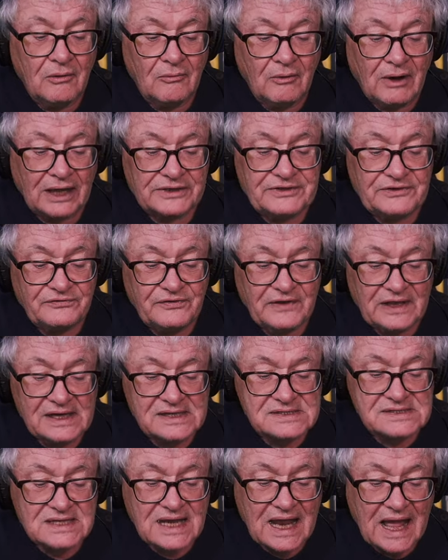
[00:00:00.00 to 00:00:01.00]
What it
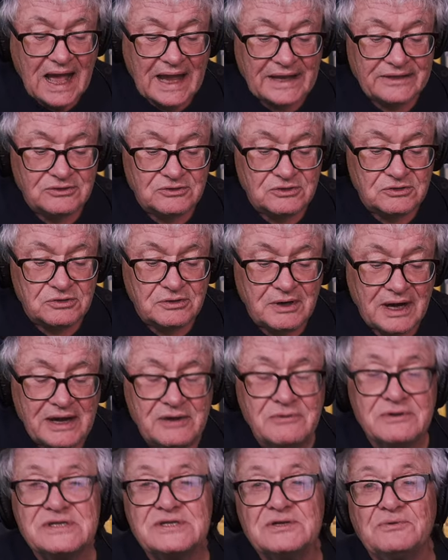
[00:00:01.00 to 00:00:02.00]
feels like to
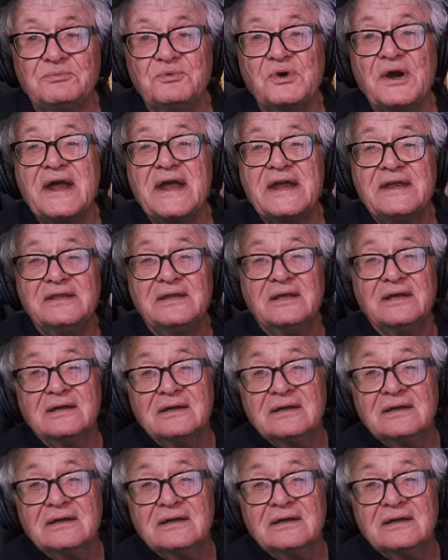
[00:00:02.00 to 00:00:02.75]
cry with your brain.